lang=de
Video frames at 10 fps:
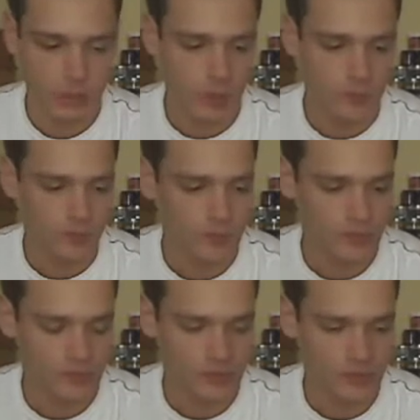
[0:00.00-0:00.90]
Kopf
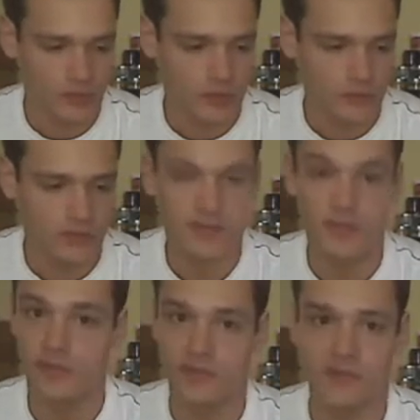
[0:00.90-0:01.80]
muss ich sagen
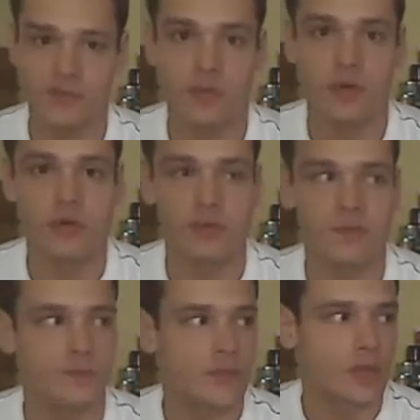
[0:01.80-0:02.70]
10 von 10
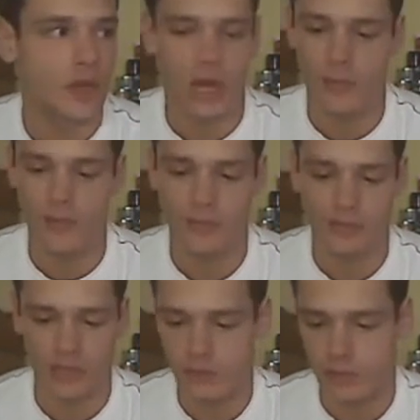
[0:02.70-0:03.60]
Punkten.
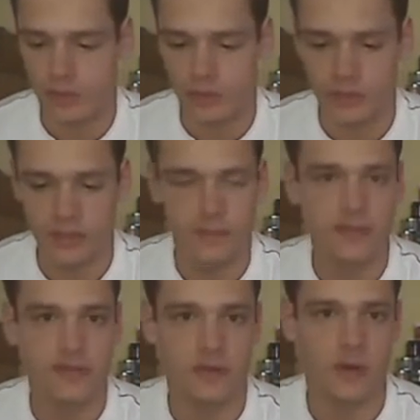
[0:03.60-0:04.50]
Absoluter Lieber
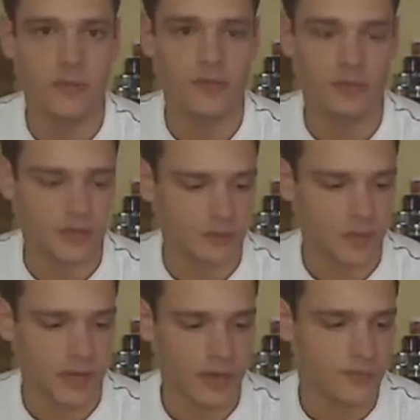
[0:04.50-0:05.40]
Lieblingskopf, nice to
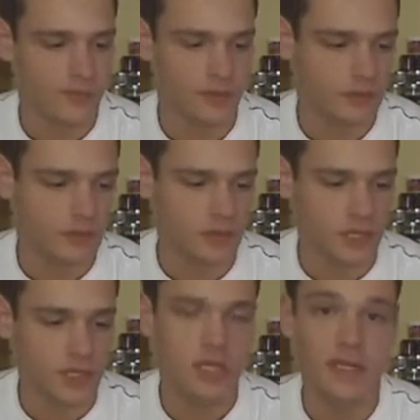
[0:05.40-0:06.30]
have.
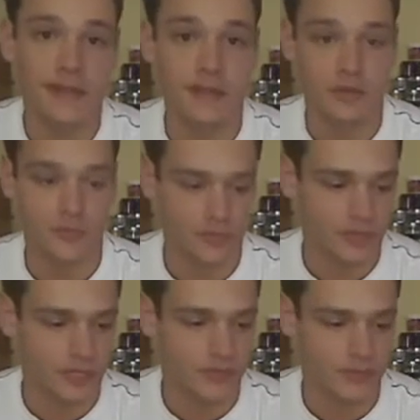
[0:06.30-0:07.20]
Äh, legt ihn auf
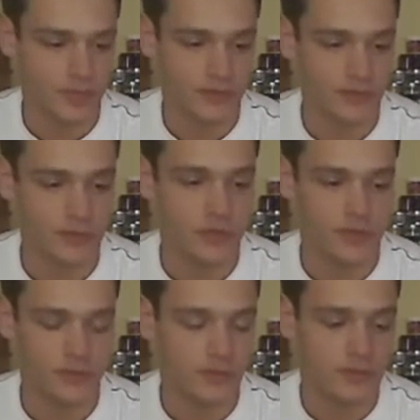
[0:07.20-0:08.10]
jeden Fall zu.
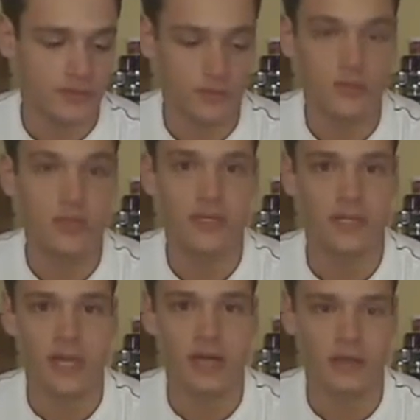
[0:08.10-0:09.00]
Also ist von mir eine
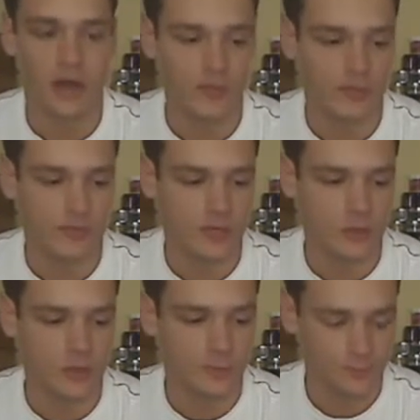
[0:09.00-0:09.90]
klare Kaufempfehlung.